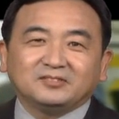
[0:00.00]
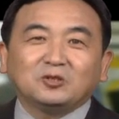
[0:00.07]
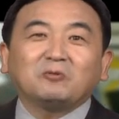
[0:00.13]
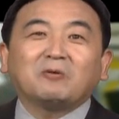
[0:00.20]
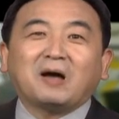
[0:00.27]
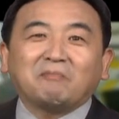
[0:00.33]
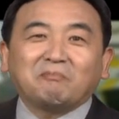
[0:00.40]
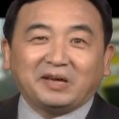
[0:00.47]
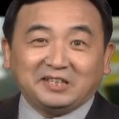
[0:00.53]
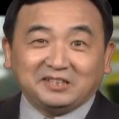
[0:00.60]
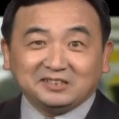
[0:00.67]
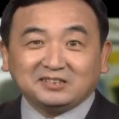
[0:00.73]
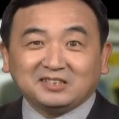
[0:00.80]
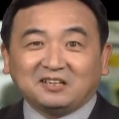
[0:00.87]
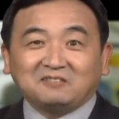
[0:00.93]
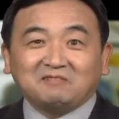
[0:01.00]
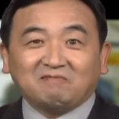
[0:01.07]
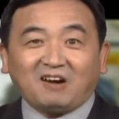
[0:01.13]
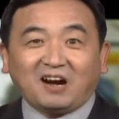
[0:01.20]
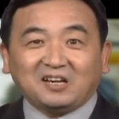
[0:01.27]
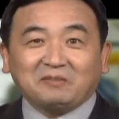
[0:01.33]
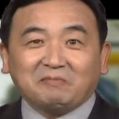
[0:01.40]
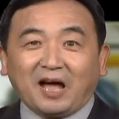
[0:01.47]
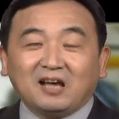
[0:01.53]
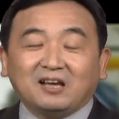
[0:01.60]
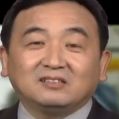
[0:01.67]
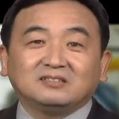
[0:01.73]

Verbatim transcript: 对吧？北京城玩一把，